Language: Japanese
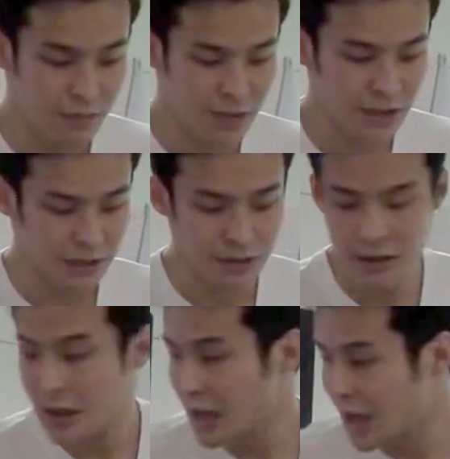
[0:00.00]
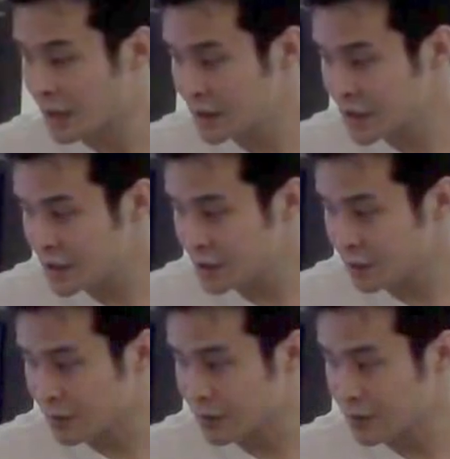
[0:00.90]
まず
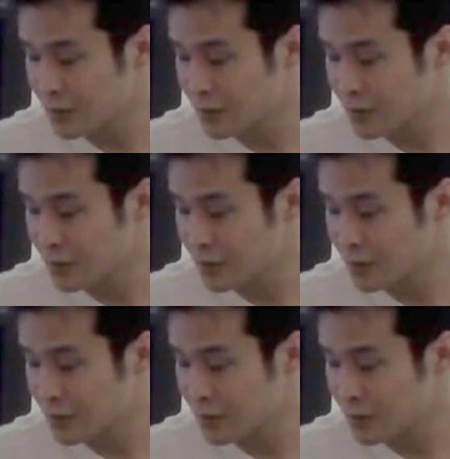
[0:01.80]
アグリッション